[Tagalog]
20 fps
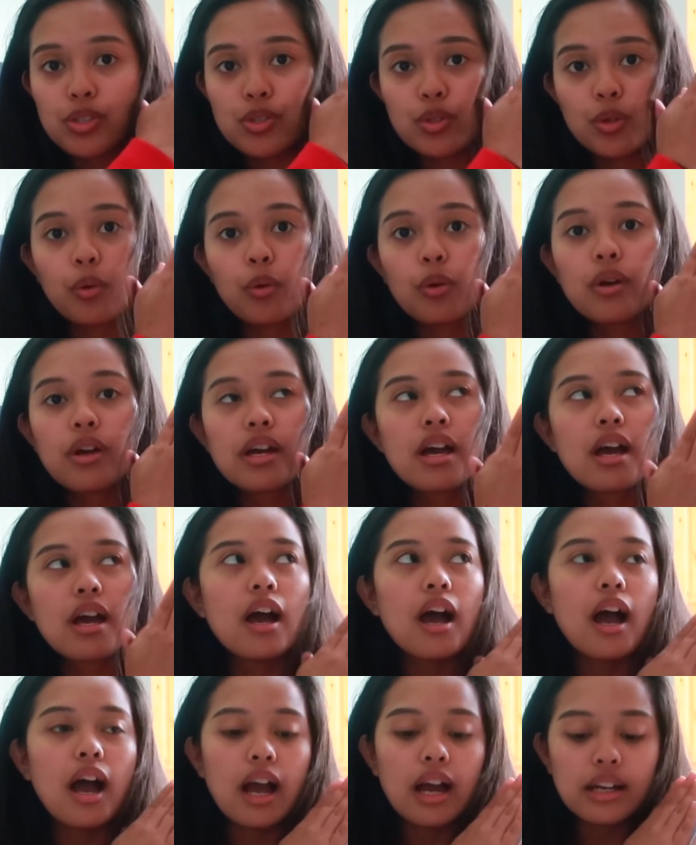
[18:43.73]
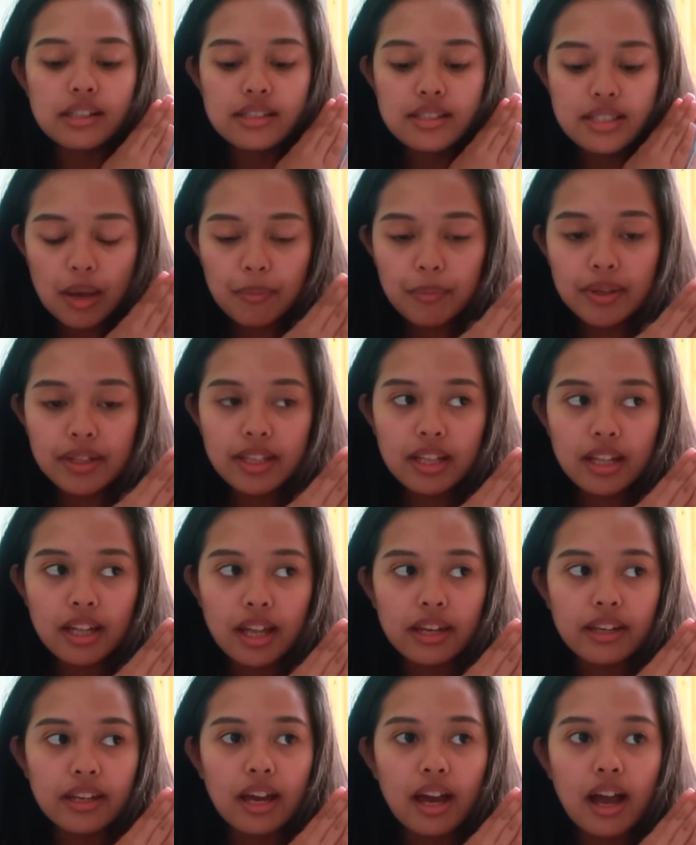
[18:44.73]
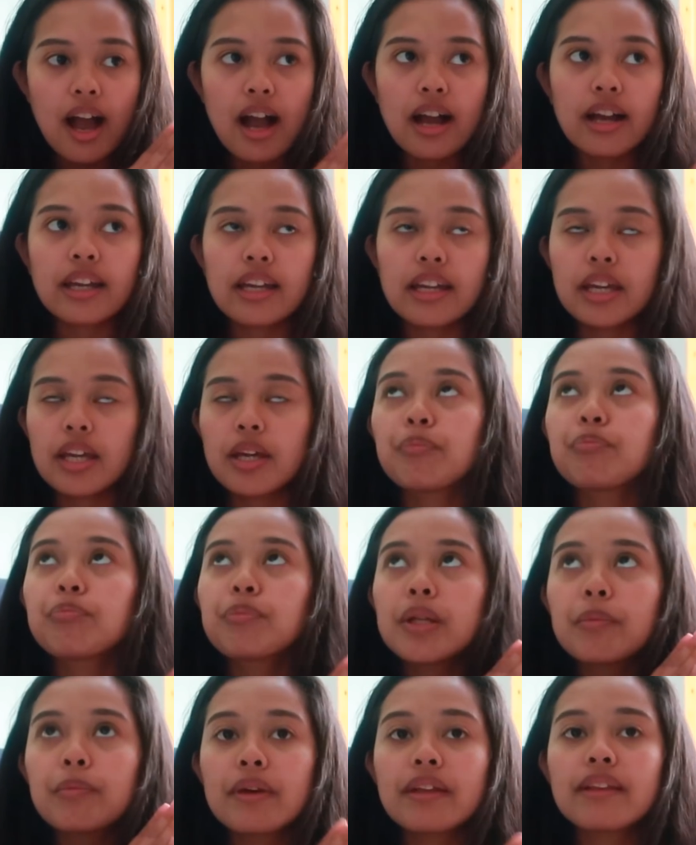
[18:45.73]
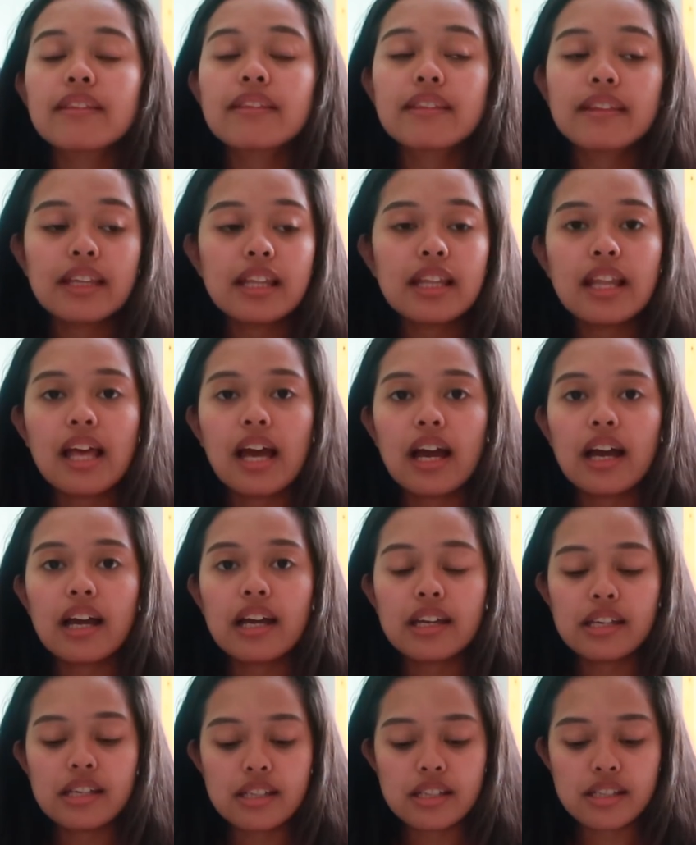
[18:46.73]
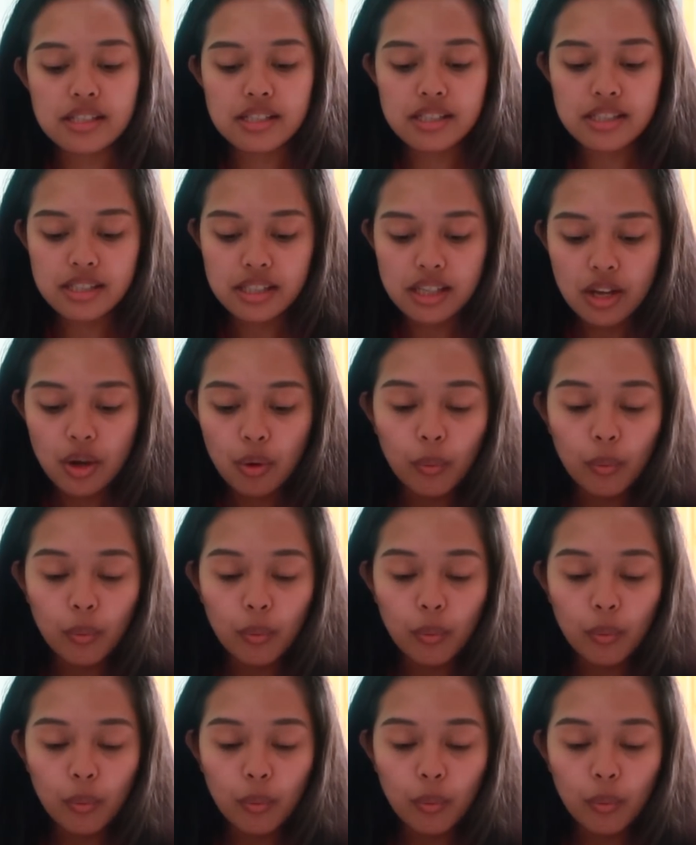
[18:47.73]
So, ang sabi nila na ang i-implement nila is